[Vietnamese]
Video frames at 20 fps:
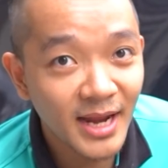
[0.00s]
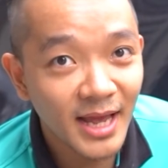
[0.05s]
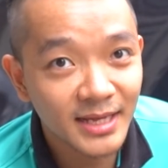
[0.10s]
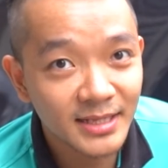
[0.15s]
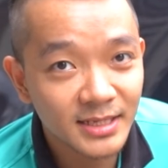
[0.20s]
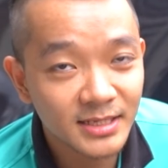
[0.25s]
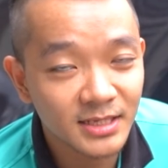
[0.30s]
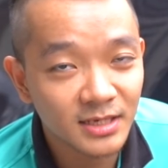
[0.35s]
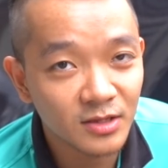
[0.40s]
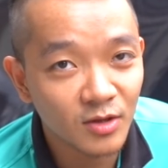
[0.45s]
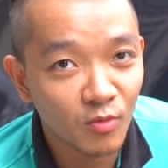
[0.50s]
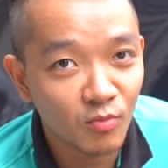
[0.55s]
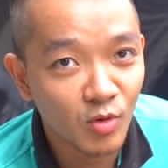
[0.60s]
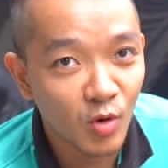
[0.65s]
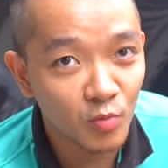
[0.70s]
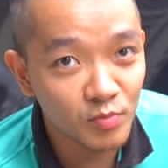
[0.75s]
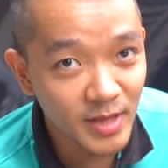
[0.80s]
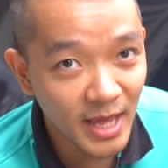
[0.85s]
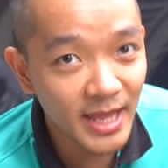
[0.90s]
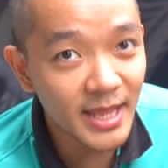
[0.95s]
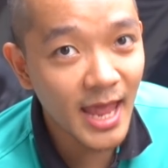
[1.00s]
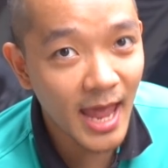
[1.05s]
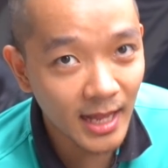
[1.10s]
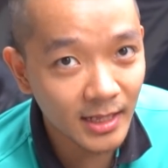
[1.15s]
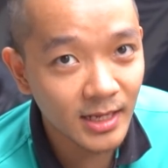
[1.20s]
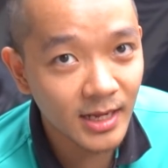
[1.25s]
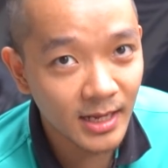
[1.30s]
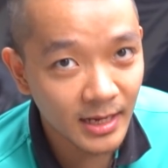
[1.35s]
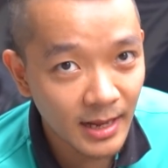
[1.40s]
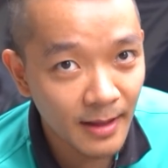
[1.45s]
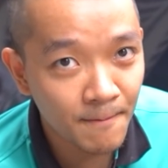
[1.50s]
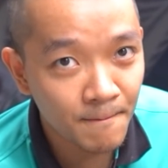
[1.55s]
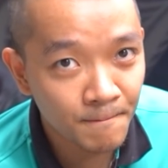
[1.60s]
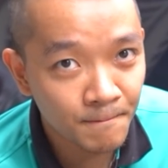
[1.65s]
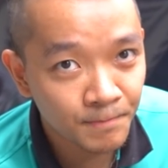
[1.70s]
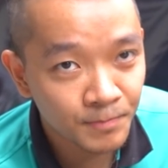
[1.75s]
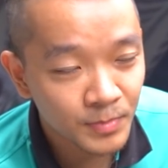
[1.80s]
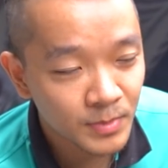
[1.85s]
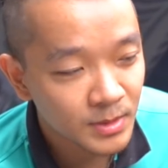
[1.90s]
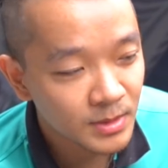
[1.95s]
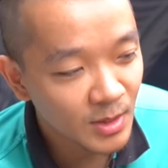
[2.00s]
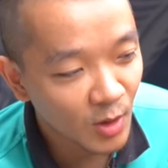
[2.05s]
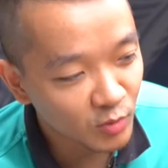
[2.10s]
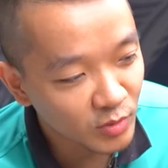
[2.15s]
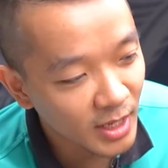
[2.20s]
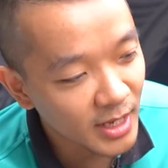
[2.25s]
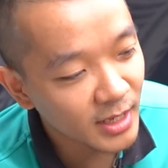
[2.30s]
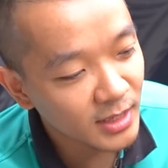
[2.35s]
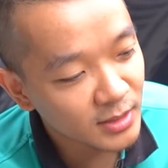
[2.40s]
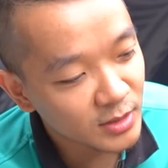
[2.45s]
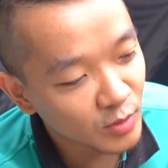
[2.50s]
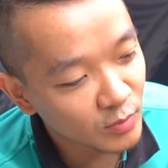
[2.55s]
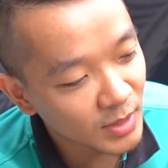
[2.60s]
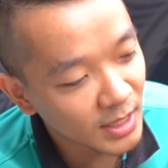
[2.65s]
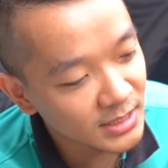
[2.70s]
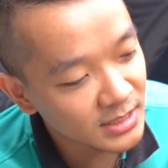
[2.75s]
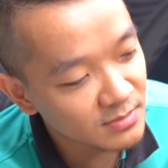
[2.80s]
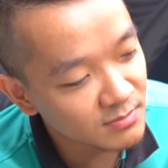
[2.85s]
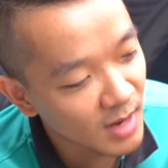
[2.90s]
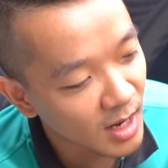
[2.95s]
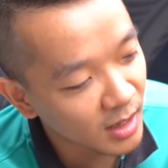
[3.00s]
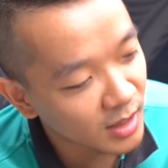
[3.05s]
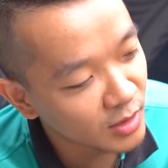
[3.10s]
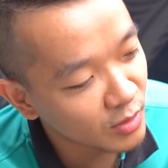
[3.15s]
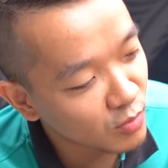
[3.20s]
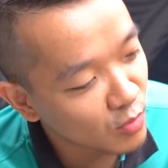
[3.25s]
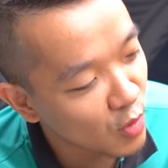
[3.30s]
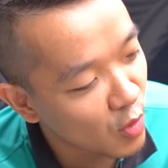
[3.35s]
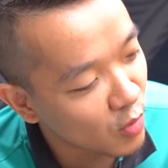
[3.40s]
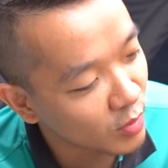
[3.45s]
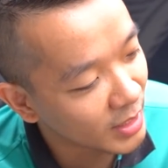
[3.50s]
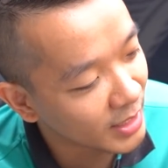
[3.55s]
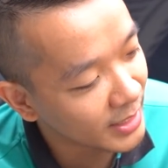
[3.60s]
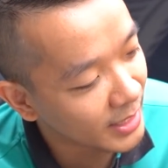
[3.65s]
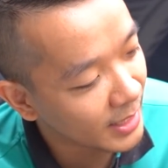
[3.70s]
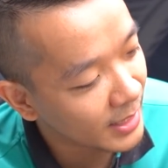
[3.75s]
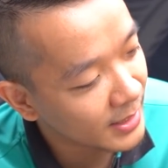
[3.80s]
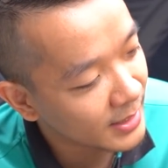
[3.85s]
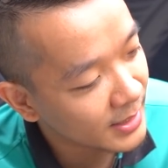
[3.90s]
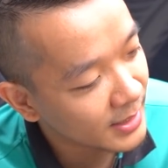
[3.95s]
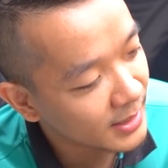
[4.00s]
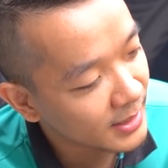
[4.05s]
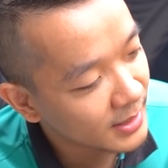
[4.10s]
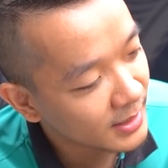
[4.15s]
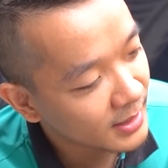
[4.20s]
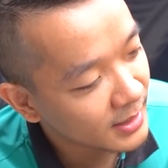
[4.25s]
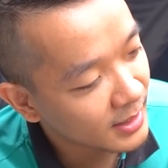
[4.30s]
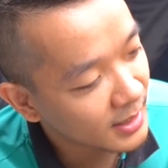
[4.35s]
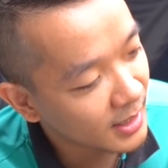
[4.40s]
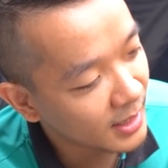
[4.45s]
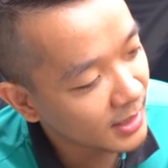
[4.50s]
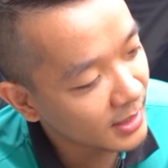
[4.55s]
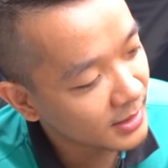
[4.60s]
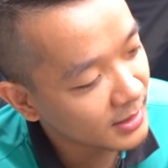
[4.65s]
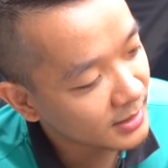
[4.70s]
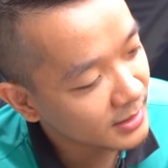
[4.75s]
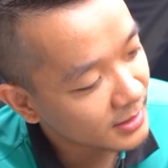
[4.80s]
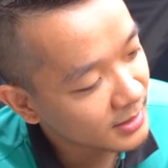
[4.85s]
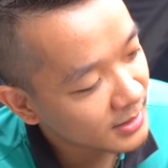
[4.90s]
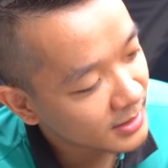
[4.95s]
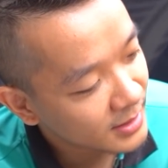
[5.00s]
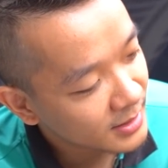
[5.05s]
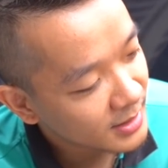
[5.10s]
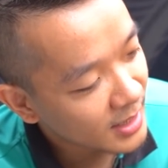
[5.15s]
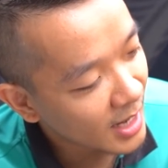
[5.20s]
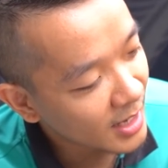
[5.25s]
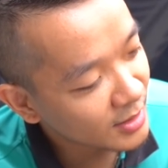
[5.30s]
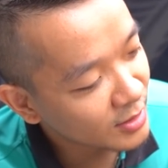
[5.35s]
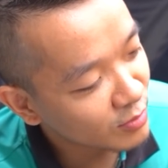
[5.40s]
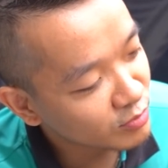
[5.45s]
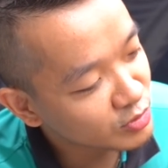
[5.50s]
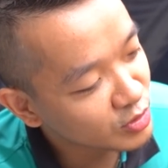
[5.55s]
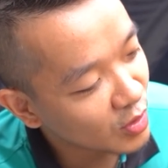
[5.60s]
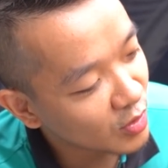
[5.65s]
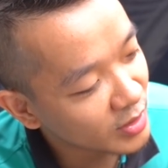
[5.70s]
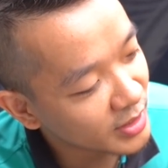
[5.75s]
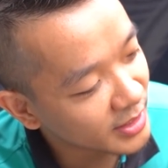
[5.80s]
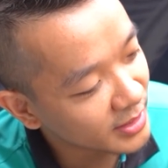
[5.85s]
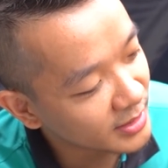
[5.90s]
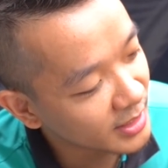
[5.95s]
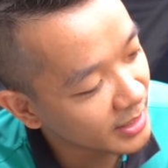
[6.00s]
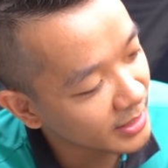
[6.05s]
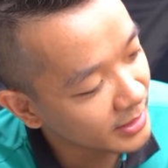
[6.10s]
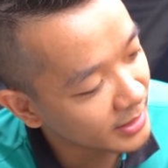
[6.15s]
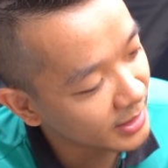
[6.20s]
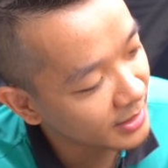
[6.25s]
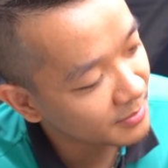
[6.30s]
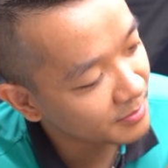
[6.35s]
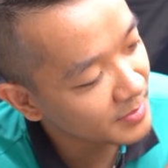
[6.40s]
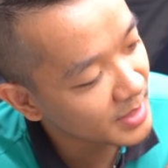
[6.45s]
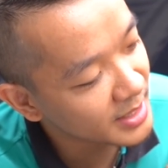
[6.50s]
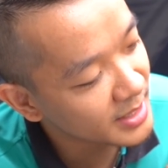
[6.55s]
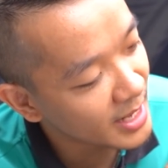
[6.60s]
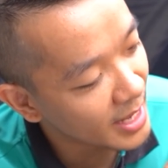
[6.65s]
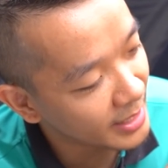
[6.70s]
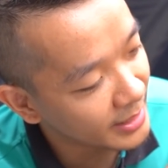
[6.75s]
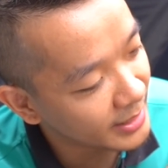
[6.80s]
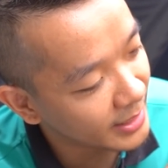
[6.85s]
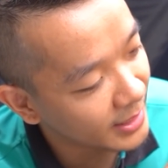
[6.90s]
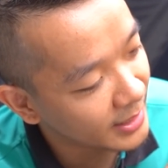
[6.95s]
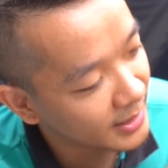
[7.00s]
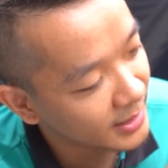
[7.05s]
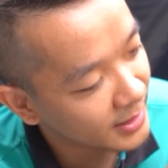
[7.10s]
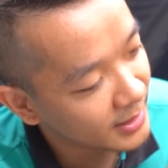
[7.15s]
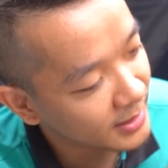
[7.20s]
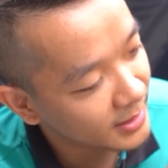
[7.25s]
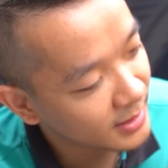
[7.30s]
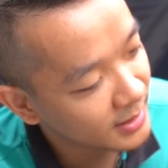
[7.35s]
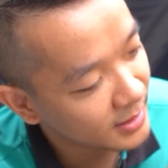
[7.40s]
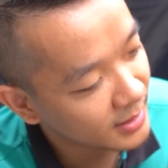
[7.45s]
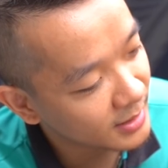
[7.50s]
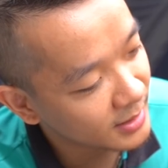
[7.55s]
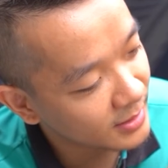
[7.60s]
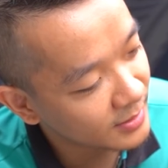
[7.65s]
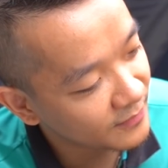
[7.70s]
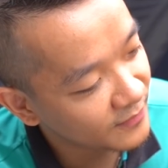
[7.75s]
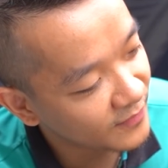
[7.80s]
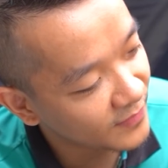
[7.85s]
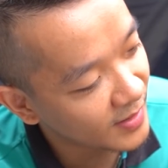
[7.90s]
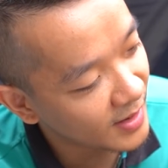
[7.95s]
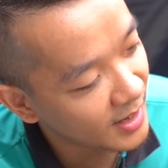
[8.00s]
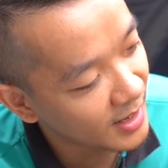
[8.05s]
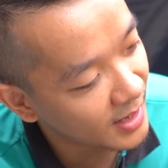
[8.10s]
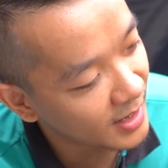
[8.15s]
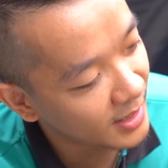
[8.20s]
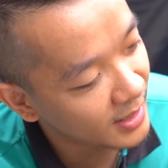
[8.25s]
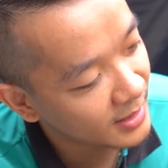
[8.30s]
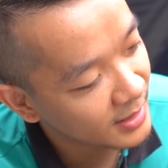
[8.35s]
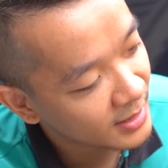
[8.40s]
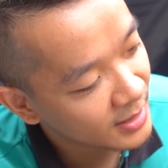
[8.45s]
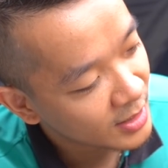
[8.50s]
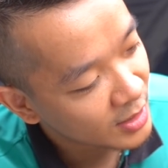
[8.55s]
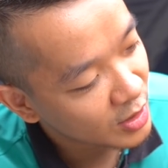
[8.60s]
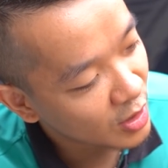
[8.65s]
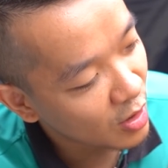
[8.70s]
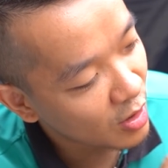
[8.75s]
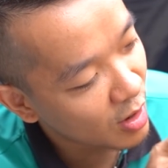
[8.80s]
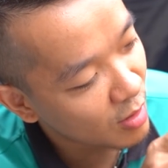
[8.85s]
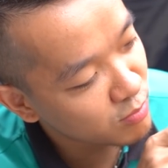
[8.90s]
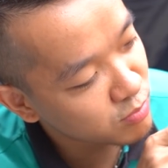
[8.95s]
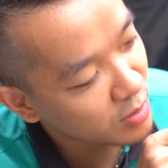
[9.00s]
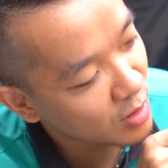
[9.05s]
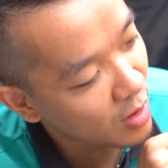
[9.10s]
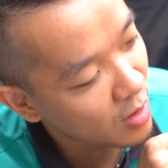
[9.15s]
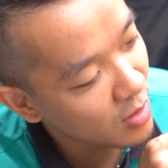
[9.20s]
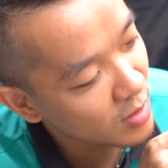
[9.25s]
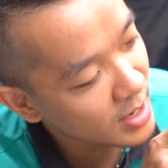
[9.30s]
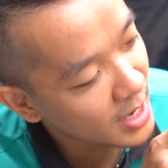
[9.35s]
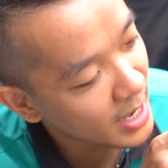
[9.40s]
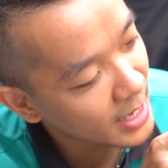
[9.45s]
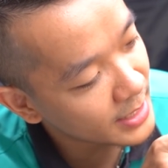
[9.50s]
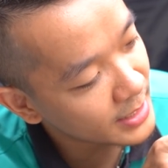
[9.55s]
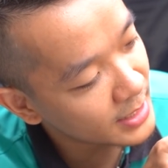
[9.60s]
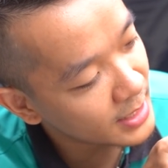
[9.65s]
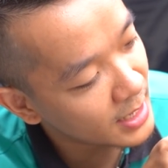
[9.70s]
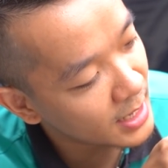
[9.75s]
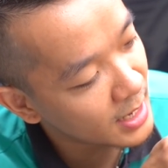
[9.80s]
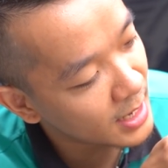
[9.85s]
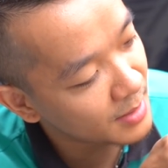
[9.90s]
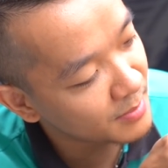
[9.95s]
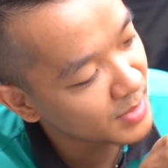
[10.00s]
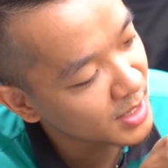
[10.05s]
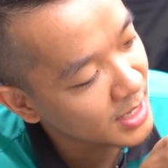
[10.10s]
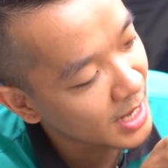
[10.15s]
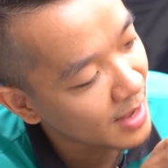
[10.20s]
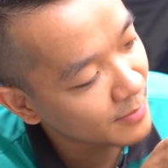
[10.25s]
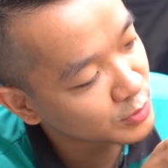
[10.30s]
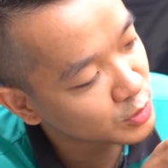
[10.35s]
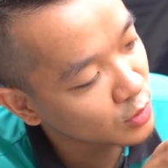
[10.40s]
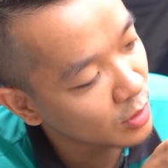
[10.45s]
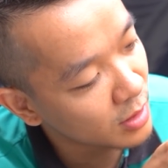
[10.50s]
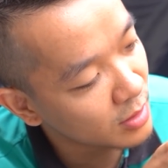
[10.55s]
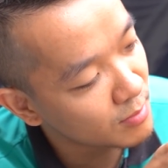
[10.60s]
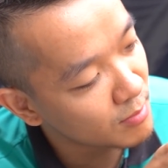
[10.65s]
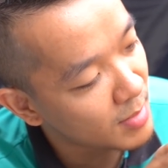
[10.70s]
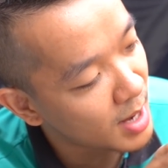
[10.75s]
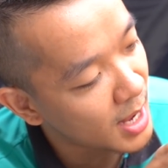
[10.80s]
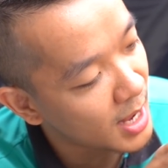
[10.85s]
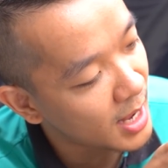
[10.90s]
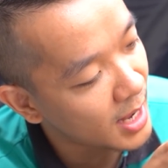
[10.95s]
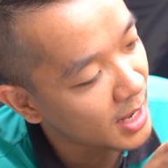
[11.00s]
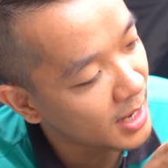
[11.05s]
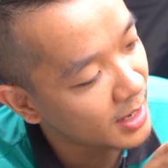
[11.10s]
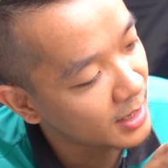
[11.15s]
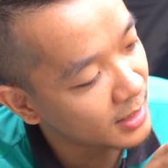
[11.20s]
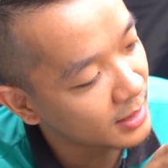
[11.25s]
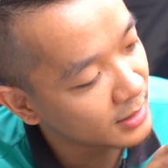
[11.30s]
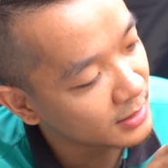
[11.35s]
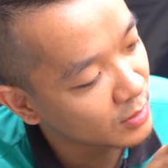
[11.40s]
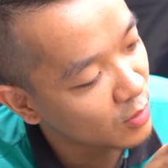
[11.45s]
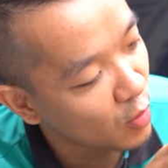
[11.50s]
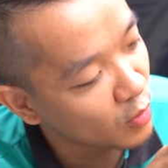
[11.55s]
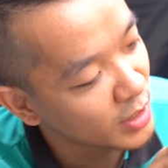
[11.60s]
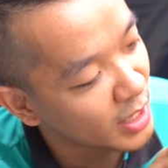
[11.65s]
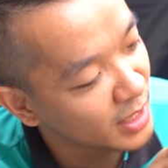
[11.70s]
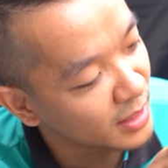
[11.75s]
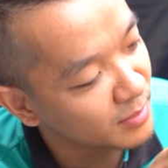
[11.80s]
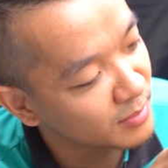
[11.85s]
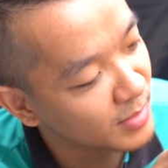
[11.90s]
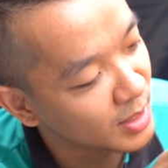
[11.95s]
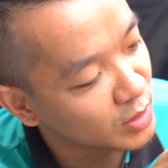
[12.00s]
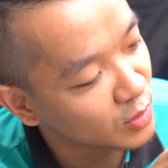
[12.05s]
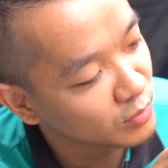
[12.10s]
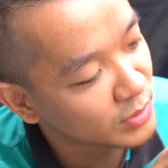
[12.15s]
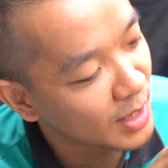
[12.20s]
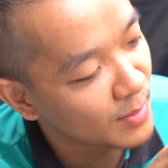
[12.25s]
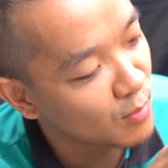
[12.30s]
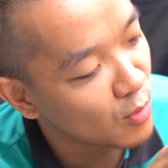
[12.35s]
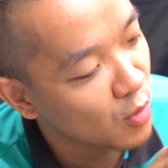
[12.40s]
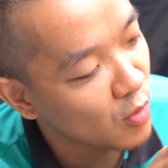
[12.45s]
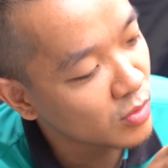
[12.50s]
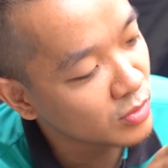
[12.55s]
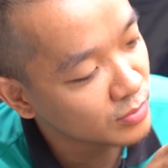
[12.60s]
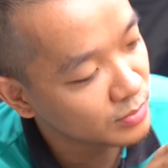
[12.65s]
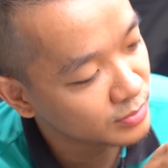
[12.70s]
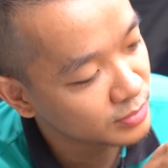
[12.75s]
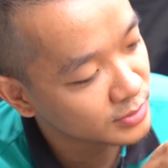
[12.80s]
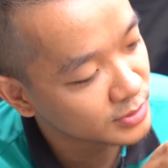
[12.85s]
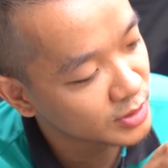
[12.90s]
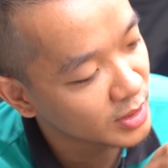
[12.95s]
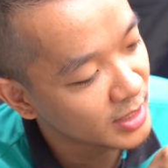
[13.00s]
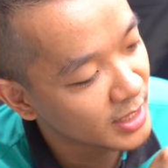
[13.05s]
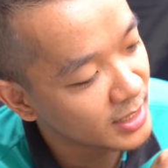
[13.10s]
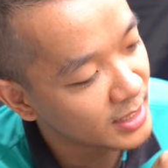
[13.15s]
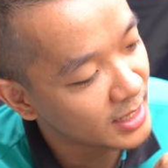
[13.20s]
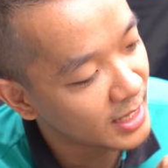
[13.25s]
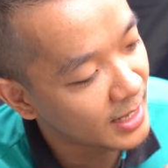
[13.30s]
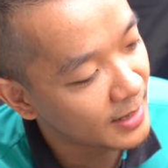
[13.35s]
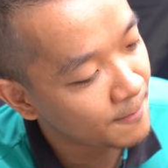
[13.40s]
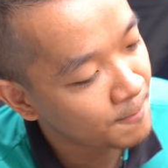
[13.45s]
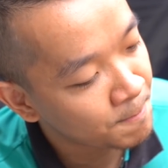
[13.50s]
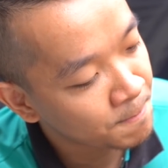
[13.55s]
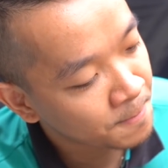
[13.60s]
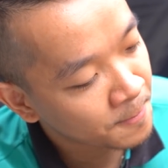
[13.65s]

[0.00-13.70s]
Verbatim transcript: này thì sử dụng cũng dễ dàng thôi anh em. Đầu tiên chúng ta sẽ bật cái nút nguồn lên nè. Đó. Các cái thông số hiển thị nè, pin đầy nè. Và nó không có cái mức áp suất mà cố định mà chúng ta muốn. Cho nên là